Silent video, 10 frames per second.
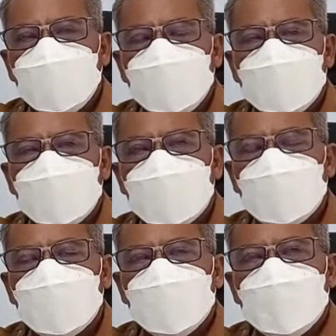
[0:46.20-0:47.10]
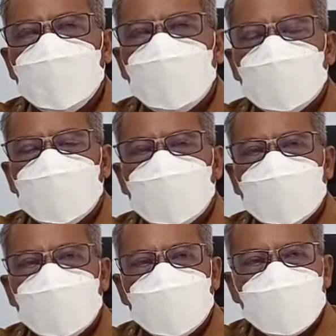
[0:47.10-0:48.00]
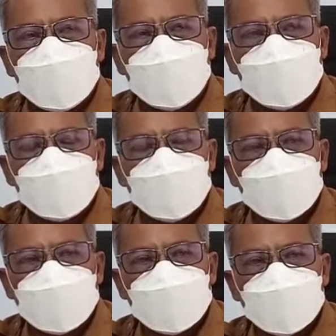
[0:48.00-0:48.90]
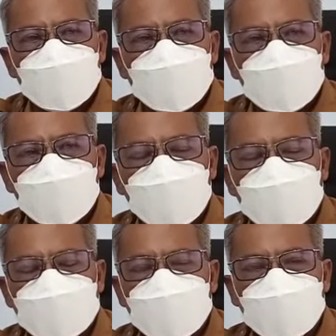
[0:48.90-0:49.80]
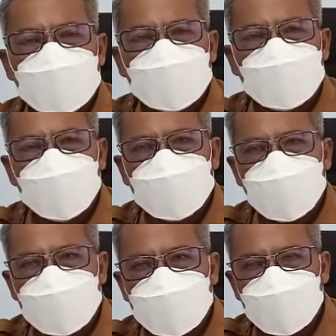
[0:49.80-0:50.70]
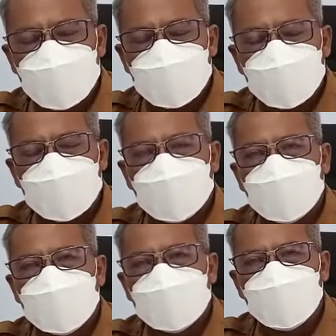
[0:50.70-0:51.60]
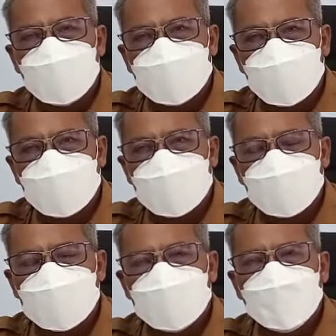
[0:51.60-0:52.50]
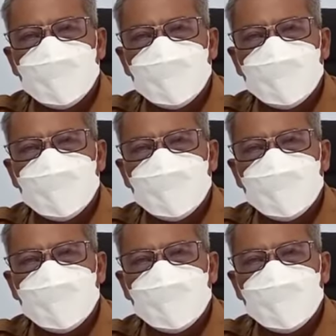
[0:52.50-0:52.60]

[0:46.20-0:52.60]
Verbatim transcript: GLUT itu berkaitan dengan eh, fasilitas kesehatan, misalnya adalah rumah sakit,